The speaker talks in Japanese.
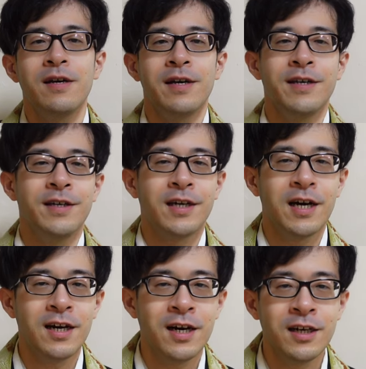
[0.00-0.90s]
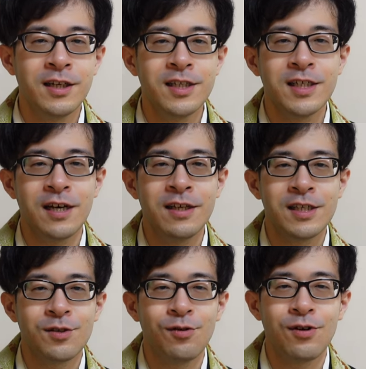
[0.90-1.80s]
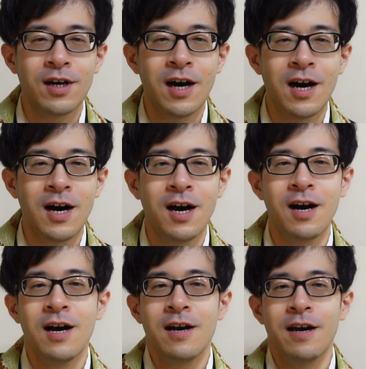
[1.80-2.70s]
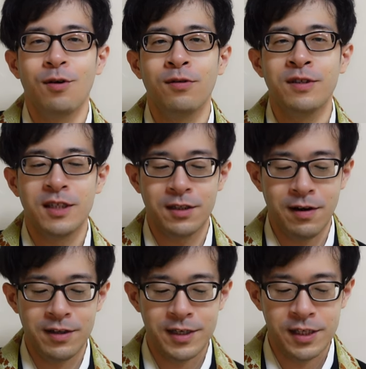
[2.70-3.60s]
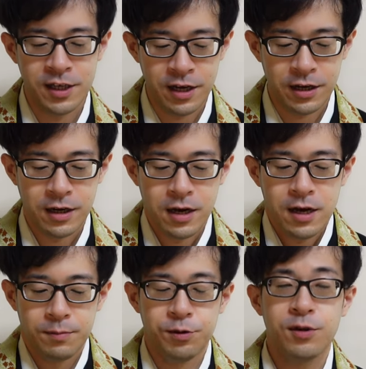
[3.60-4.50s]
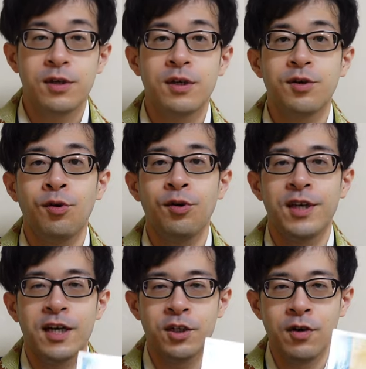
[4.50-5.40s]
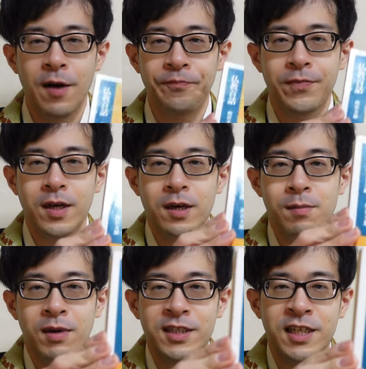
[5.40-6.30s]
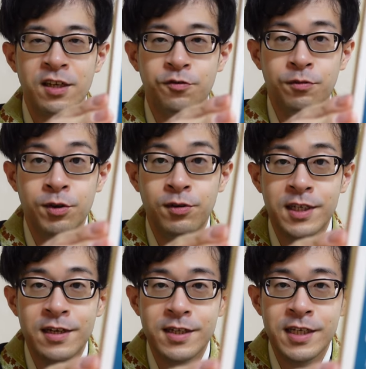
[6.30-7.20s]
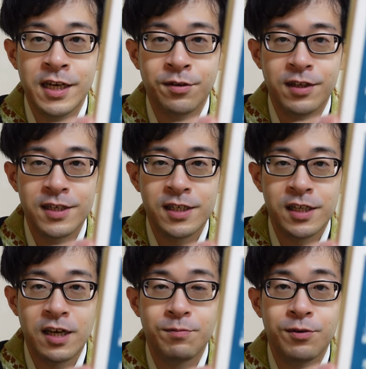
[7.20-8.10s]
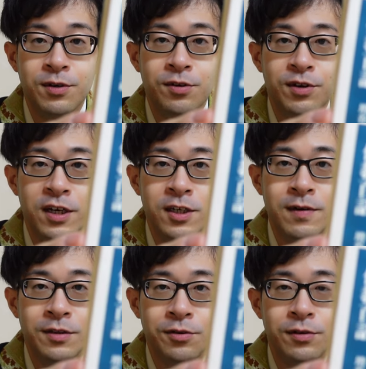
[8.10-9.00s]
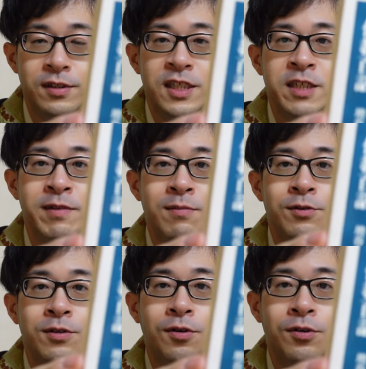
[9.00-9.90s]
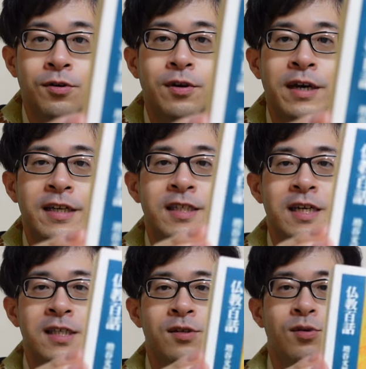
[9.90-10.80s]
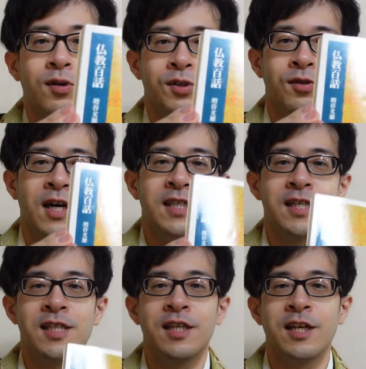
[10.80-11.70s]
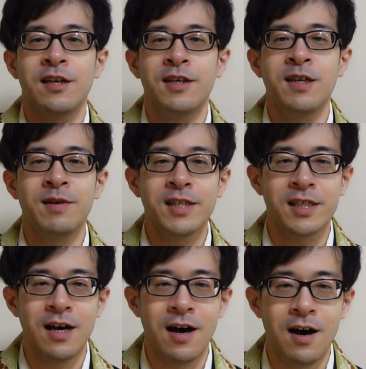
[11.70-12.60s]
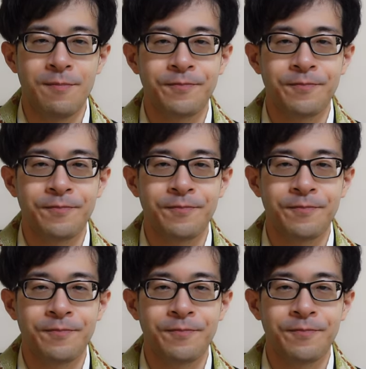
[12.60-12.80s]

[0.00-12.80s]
いかがでしたでしょうか本日はですね仏教百話まさに文夫先生のですね「仏教百話」という千曲文庫の一冊をご紹介させていただきました